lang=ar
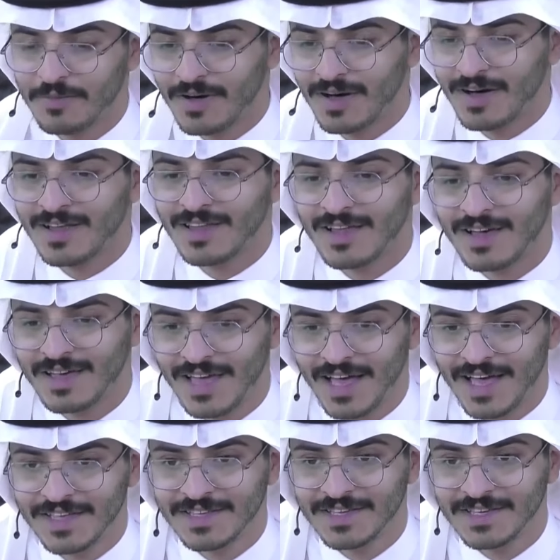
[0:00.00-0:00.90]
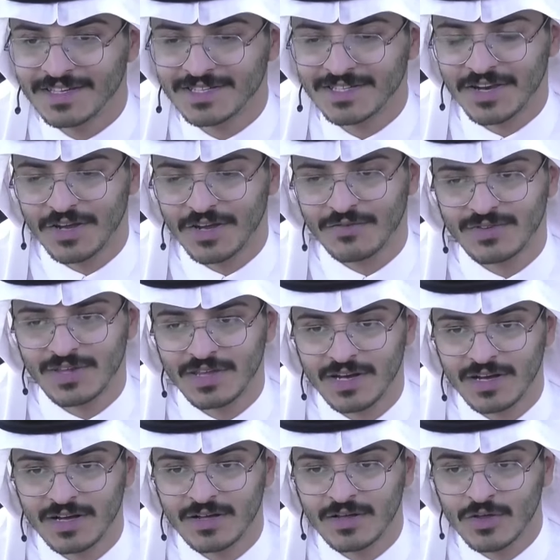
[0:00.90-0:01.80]
الله يحييك
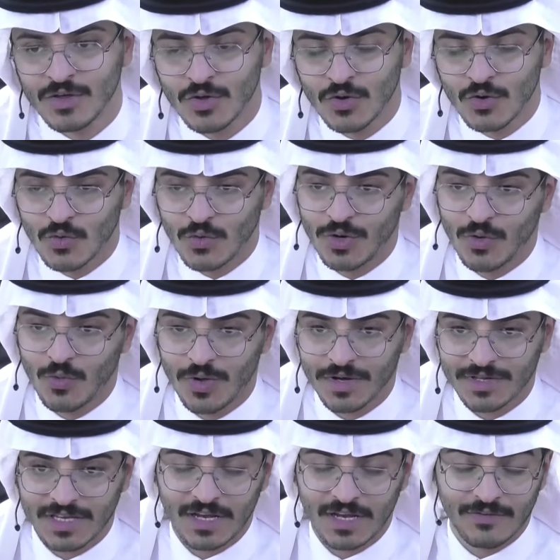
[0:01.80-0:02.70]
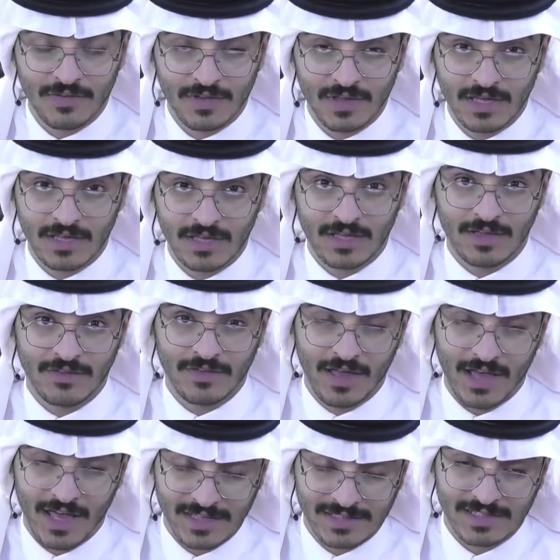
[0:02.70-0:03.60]
شرفتنا ونورتنا في
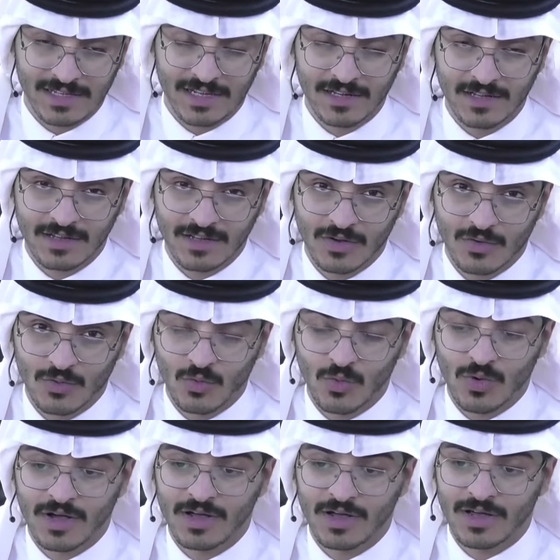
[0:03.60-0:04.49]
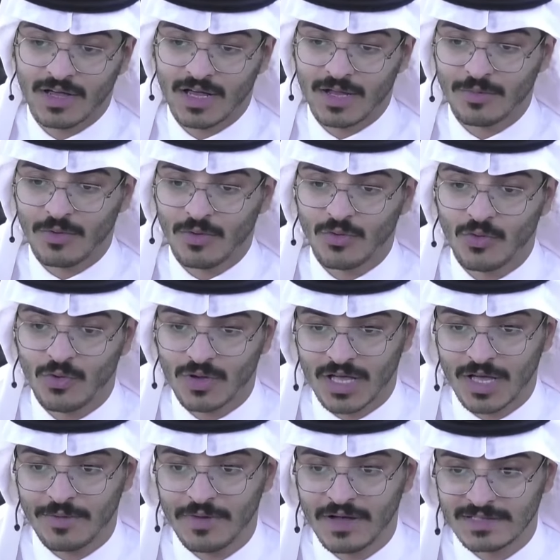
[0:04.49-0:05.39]
إذاعتنا والموضوع
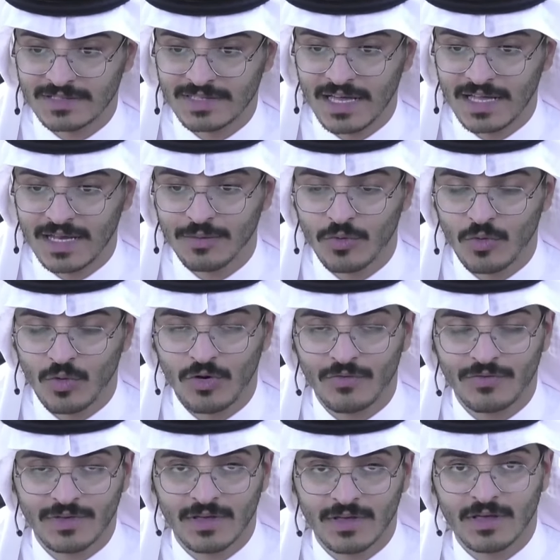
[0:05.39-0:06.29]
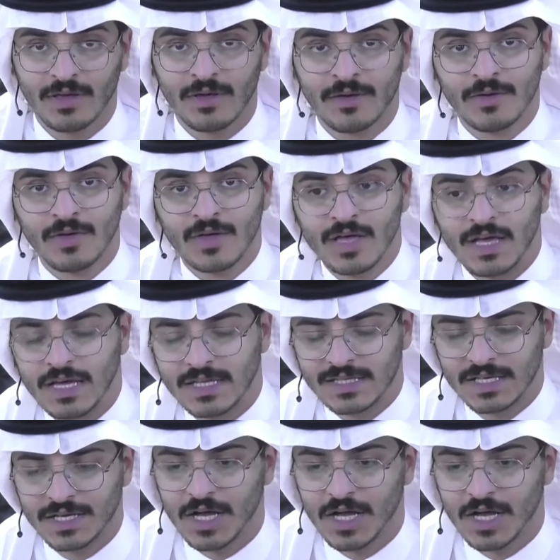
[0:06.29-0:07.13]
كما تعلم هو في احترام